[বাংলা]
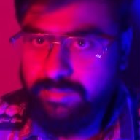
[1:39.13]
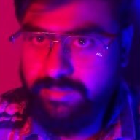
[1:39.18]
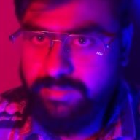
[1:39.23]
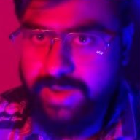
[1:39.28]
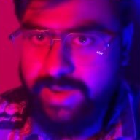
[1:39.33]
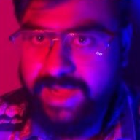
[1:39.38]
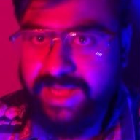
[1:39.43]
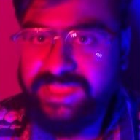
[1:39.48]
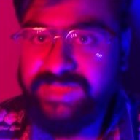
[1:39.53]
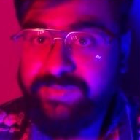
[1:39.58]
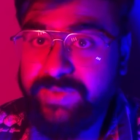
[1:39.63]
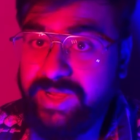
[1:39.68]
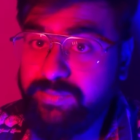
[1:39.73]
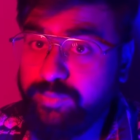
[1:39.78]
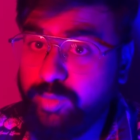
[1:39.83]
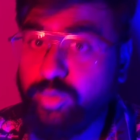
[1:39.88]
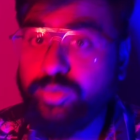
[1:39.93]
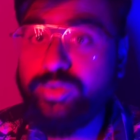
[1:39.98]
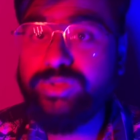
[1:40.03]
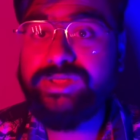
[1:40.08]
ম্যানেজমেন্ট
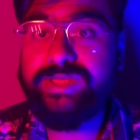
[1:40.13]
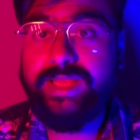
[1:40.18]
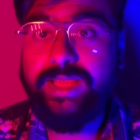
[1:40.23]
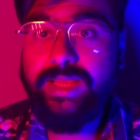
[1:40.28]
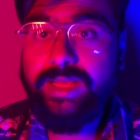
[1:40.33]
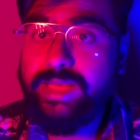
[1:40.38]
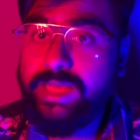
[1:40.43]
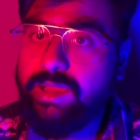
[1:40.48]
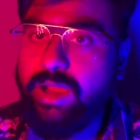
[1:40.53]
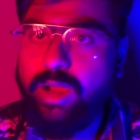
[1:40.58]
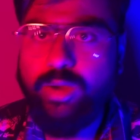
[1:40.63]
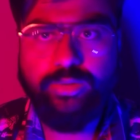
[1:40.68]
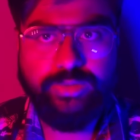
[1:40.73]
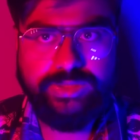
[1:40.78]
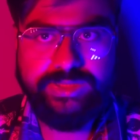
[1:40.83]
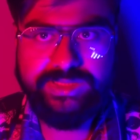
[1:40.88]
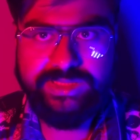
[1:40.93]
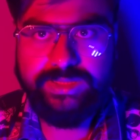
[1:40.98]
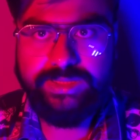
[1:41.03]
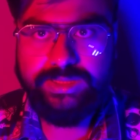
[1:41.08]
পোস্টে নেওয়া
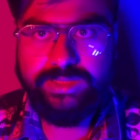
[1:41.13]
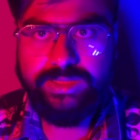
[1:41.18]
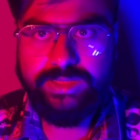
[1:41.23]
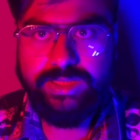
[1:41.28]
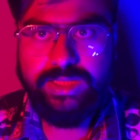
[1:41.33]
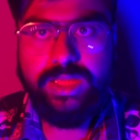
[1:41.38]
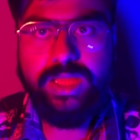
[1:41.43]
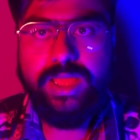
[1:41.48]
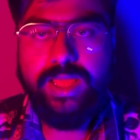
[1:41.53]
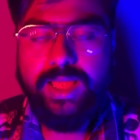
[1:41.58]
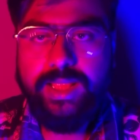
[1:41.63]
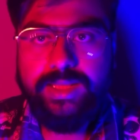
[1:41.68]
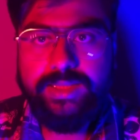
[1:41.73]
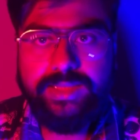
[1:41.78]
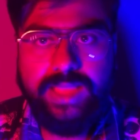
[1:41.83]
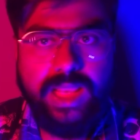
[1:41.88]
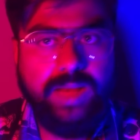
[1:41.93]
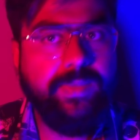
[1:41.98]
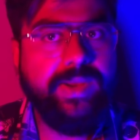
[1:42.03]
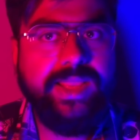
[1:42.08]
হচ্ছে
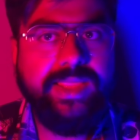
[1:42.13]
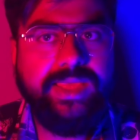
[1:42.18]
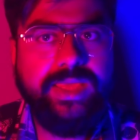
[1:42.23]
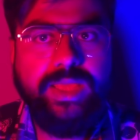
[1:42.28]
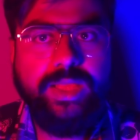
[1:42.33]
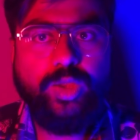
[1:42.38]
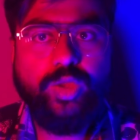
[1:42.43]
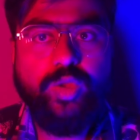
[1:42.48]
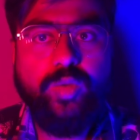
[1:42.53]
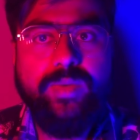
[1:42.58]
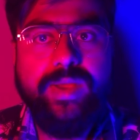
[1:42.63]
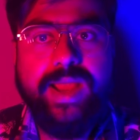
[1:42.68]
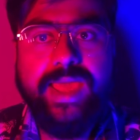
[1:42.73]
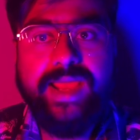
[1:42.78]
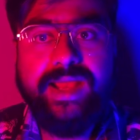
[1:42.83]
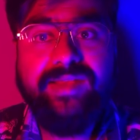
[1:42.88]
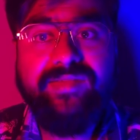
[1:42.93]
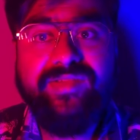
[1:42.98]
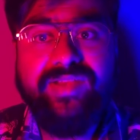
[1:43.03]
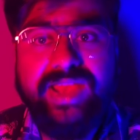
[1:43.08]
তার মানে কি তোমার
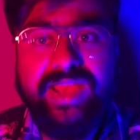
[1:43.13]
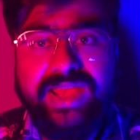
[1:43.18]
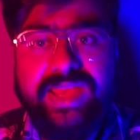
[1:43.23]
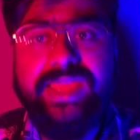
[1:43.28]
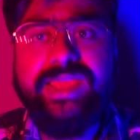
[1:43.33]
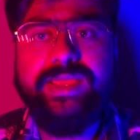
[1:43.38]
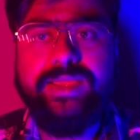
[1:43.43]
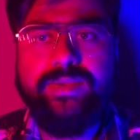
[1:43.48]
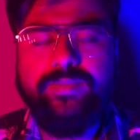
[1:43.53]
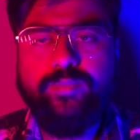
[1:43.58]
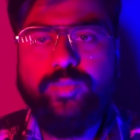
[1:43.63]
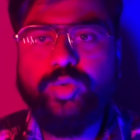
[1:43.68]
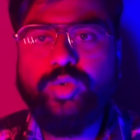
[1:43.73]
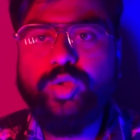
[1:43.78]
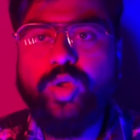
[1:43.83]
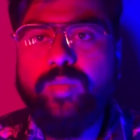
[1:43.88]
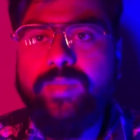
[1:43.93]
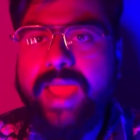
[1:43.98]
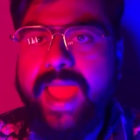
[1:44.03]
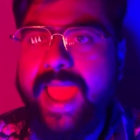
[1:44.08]
এখানে ট্রেনিং
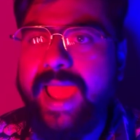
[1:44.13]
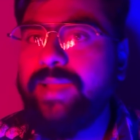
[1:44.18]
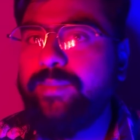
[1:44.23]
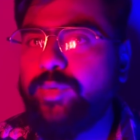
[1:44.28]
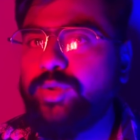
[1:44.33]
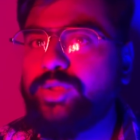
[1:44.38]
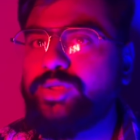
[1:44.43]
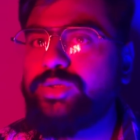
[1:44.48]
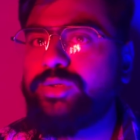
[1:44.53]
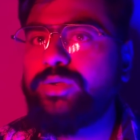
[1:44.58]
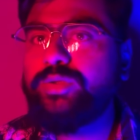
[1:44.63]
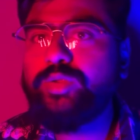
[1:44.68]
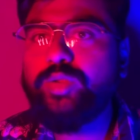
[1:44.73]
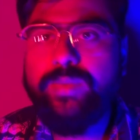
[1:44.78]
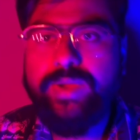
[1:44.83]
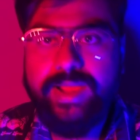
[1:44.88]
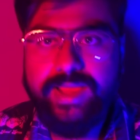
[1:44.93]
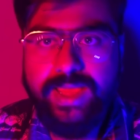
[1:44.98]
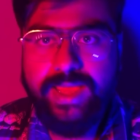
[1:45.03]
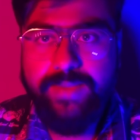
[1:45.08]
প্রথম এক বছর
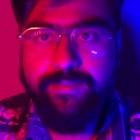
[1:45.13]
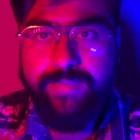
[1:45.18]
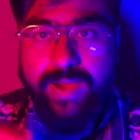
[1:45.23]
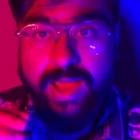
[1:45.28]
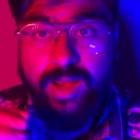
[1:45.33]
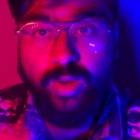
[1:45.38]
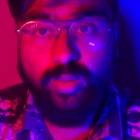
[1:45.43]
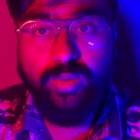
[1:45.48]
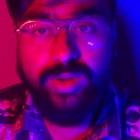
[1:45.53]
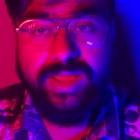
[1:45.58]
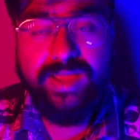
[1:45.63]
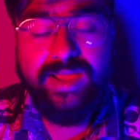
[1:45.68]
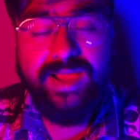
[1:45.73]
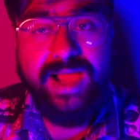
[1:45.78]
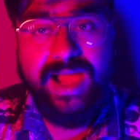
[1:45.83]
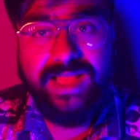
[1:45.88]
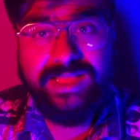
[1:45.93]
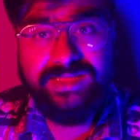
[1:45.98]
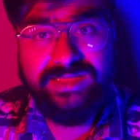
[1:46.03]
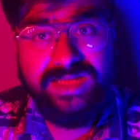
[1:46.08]
তোমাকে ভালো করে
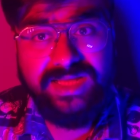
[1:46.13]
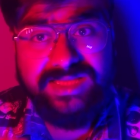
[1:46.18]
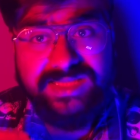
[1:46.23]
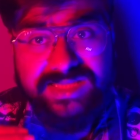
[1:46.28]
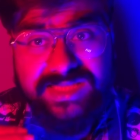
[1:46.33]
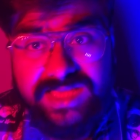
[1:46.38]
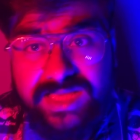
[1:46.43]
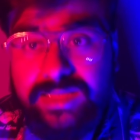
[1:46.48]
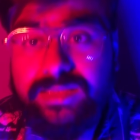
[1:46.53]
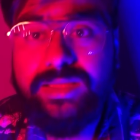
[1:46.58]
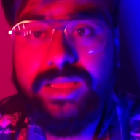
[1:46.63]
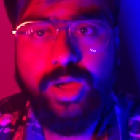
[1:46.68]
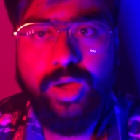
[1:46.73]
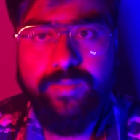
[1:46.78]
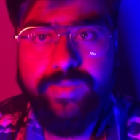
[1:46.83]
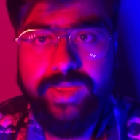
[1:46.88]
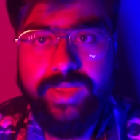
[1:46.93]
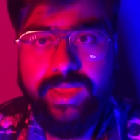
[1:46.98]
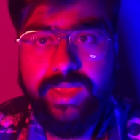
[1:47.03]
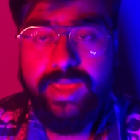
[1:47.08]
কাজটা শিখতে
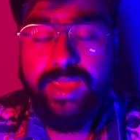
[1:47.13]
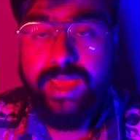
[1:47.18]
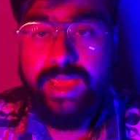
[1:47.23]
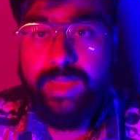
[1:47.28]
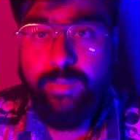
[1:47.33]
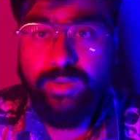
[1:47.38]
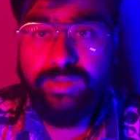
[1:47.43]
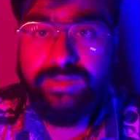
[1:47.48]
হবে এবং